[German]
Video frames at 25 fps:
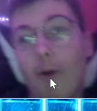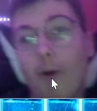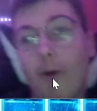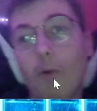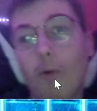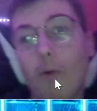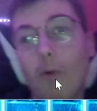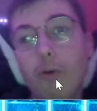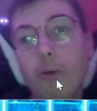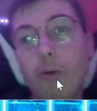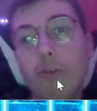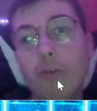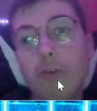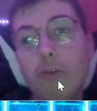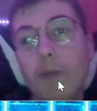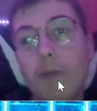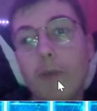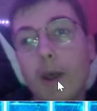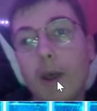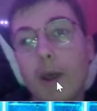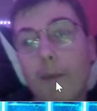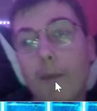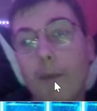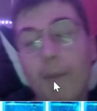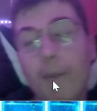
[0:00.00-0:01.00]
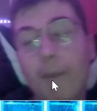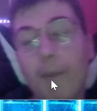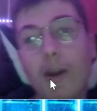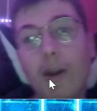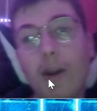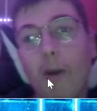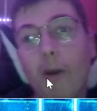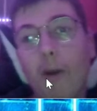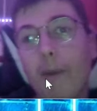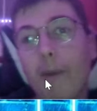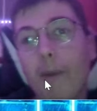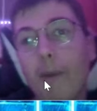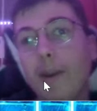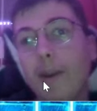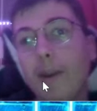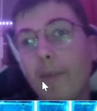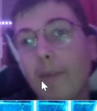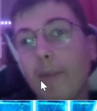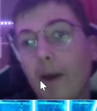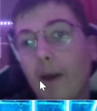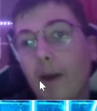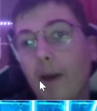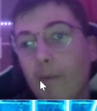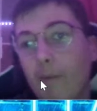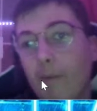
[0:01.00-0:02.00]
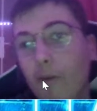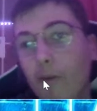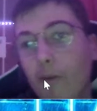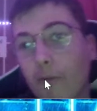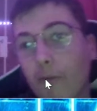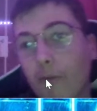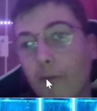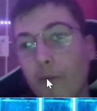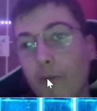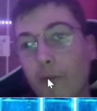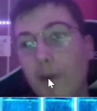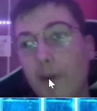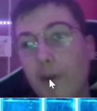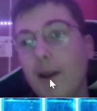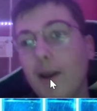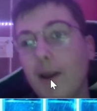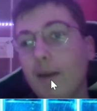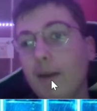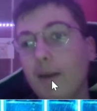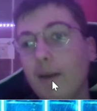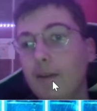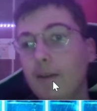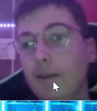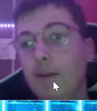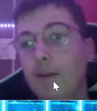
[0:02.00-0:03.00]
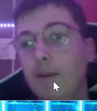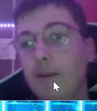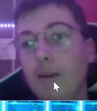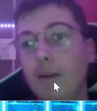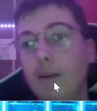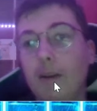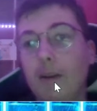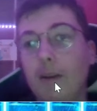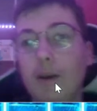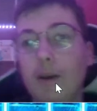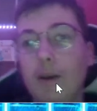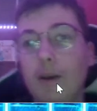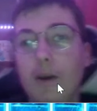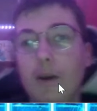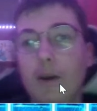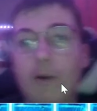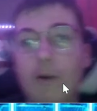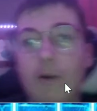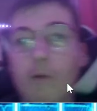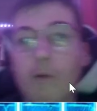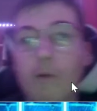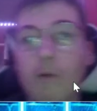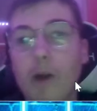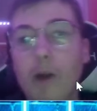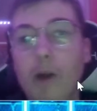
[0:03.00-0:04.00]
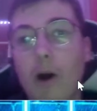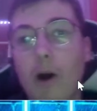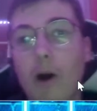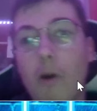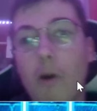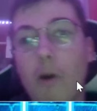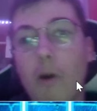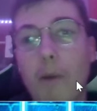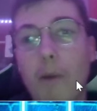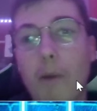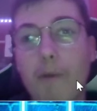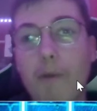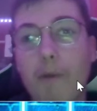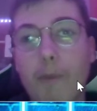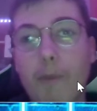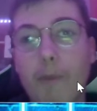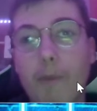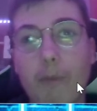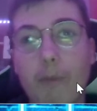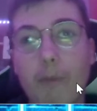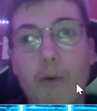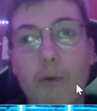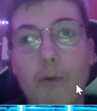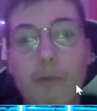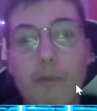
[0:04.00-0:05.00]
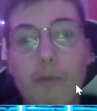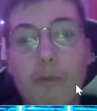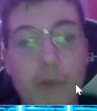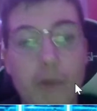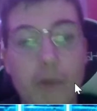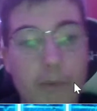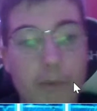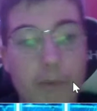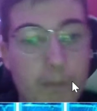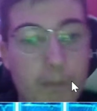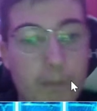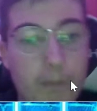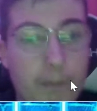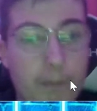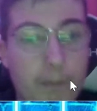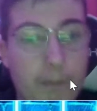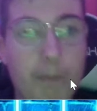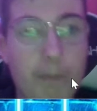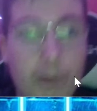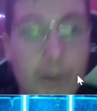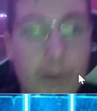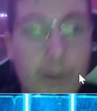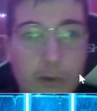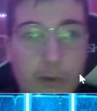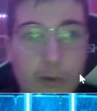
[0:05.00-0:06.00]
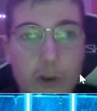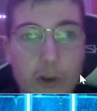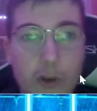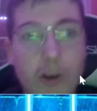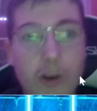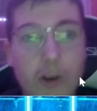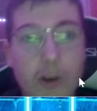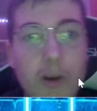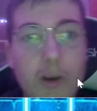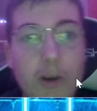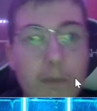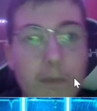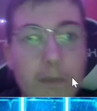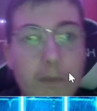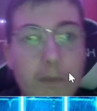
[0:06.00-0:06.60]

Und wenn ihr noch mehr Tipps haben wollt zum Flohmarkt hasseln oder auch mal vom Profi, also nicht ich,